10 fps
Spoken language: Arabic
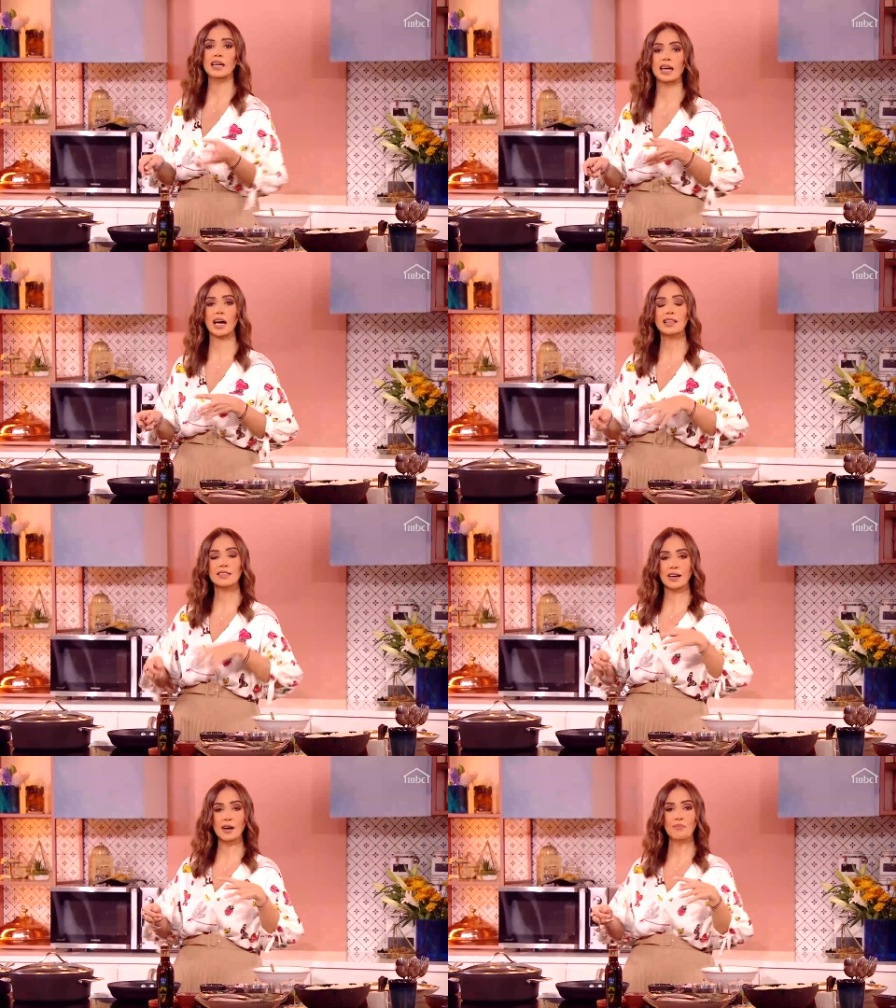آه،
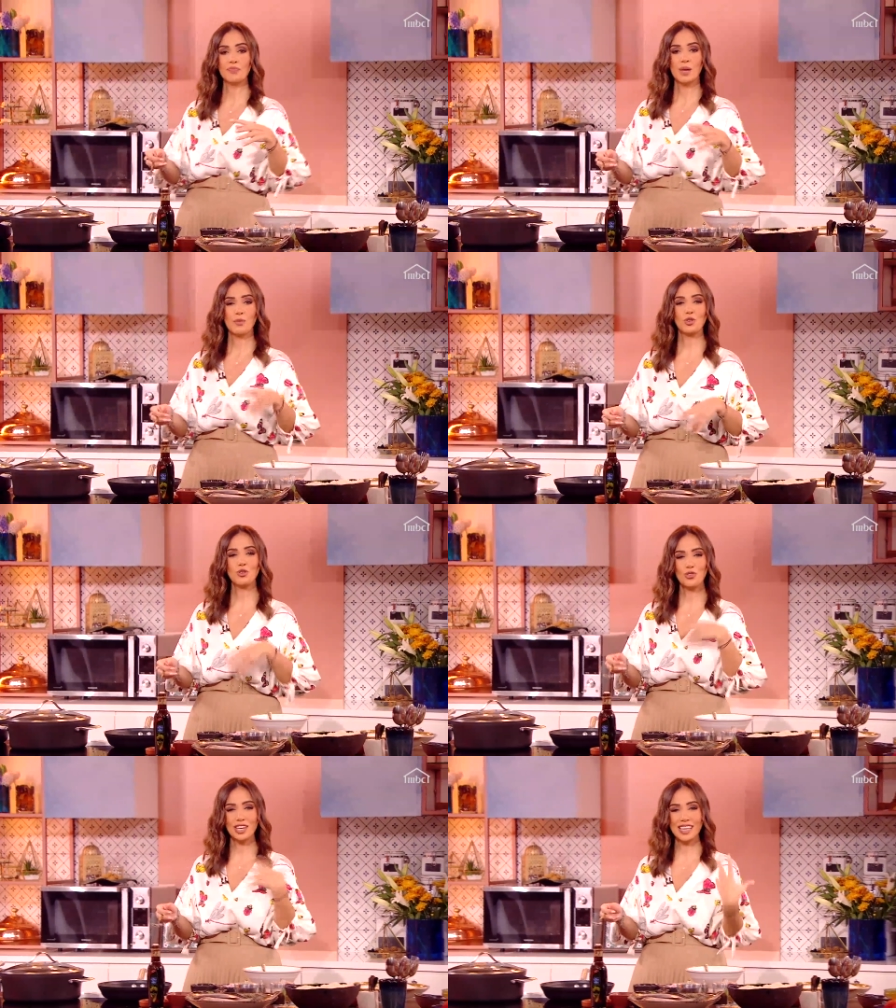خلطه بتكون
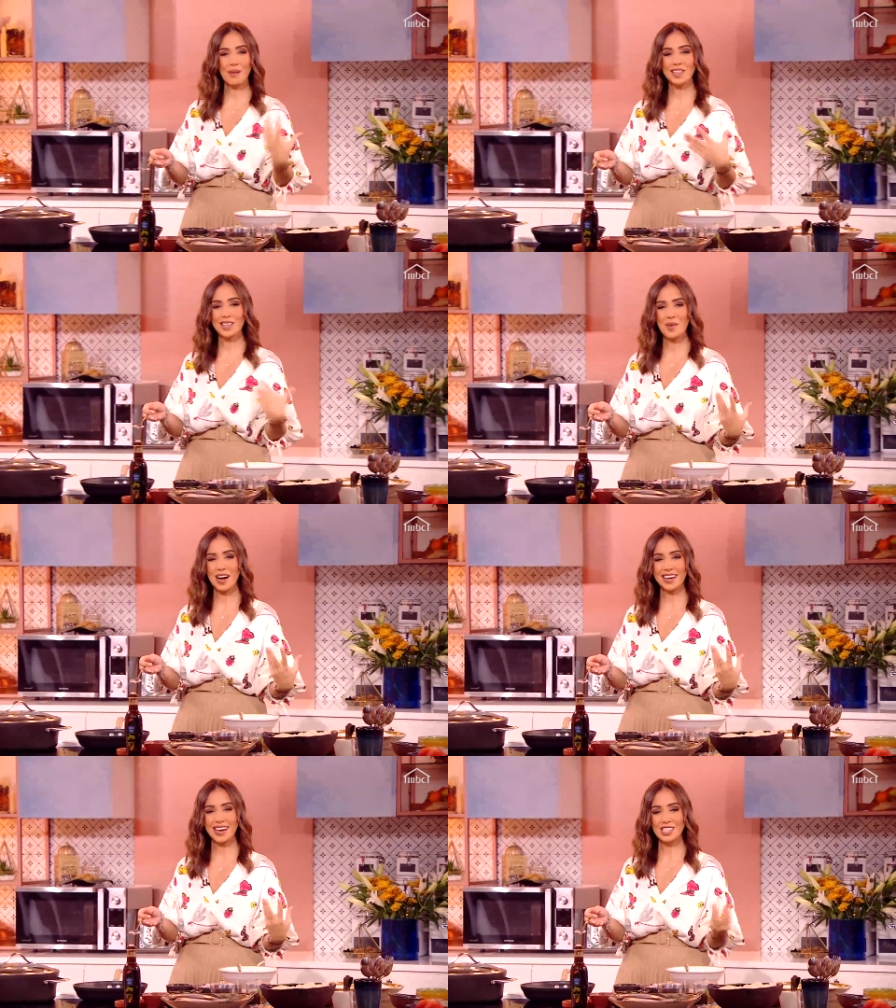فيها طعمة
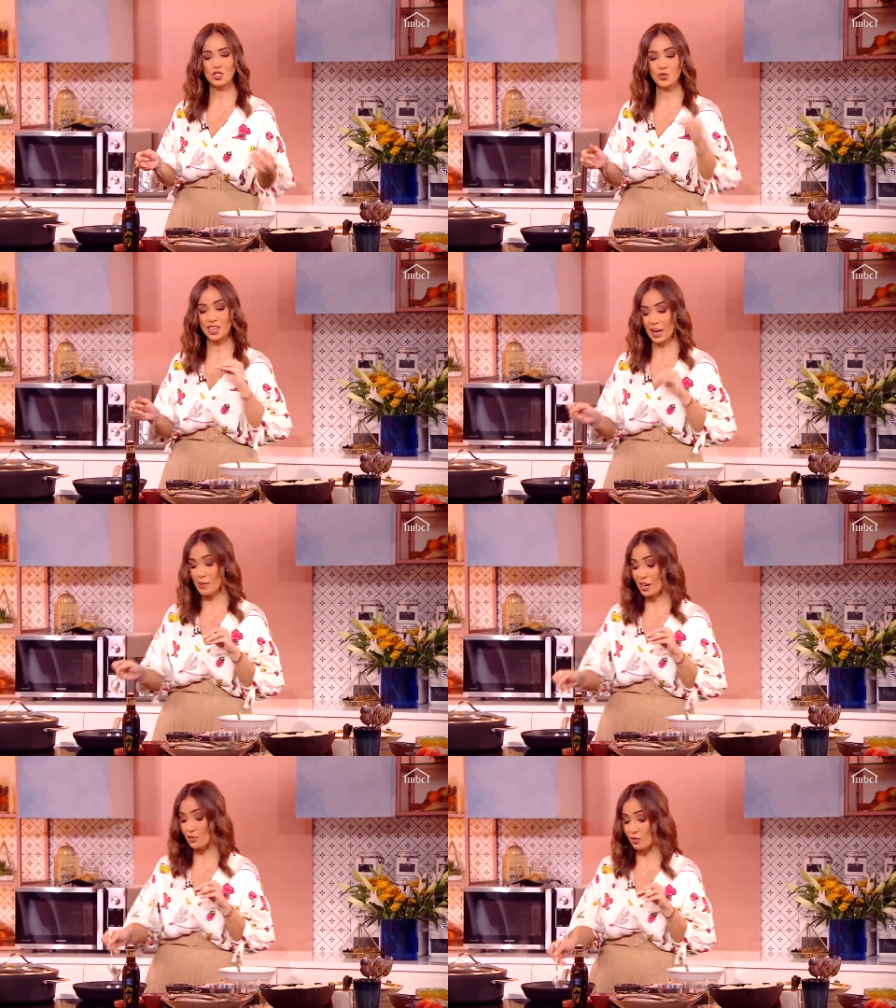البهارات وفيها
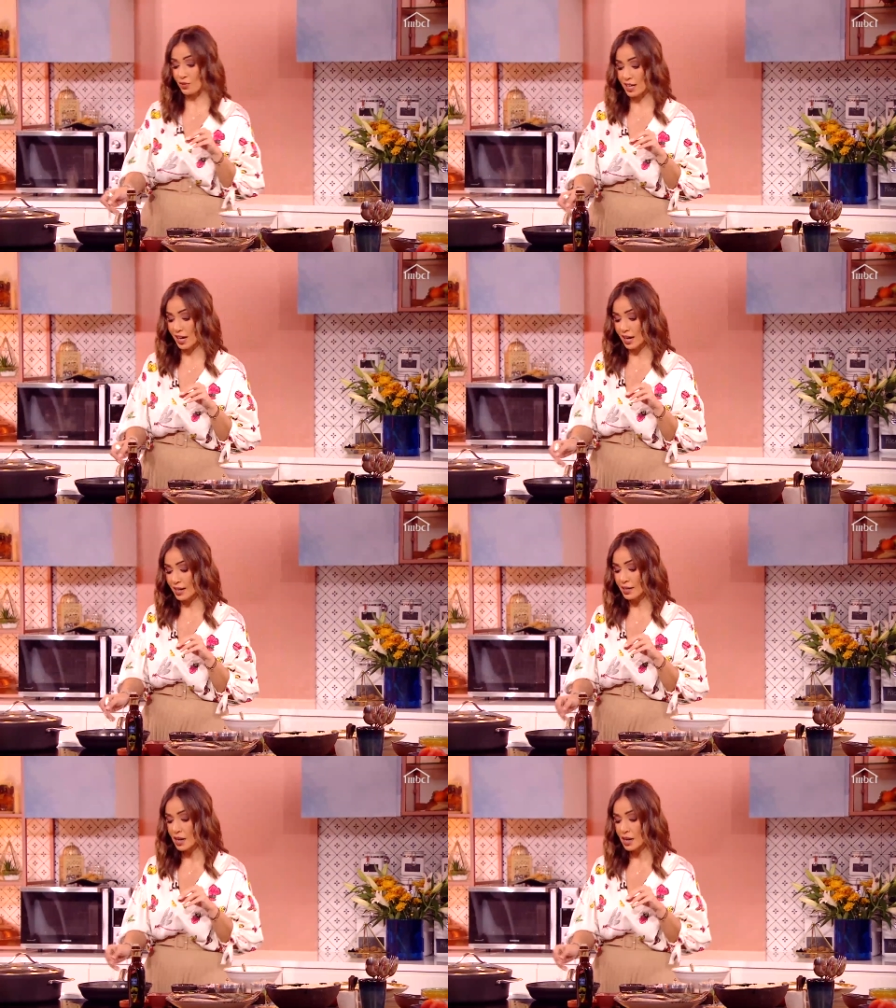كمان الفلفل الحار